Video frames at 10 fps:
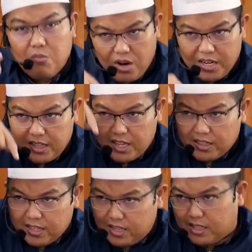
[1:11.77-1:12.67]
bukan kita
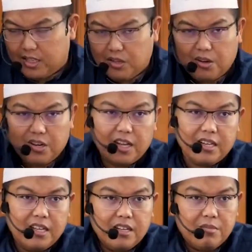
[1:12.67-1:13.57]
yang tersinkron
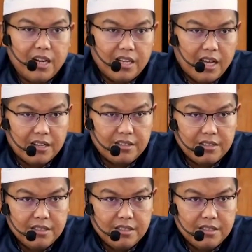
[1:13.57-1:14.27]
dengan mereka.